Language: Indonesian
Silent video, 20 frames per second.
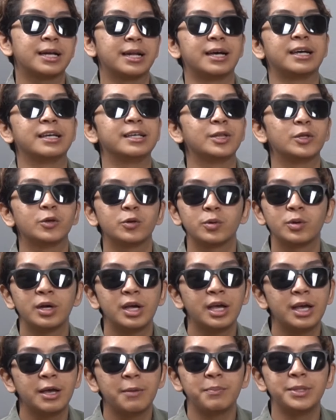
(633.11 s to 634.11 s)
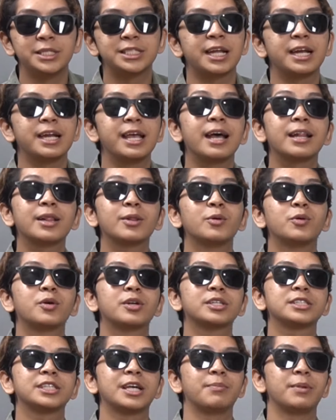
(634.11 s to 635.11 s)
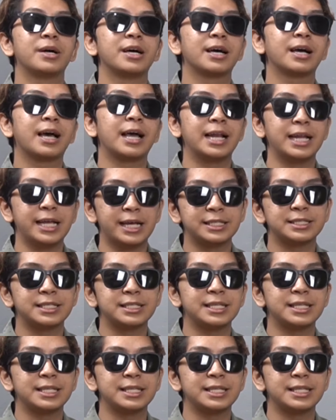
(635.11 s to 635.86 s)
Nah, itu bisa diatur sama kalian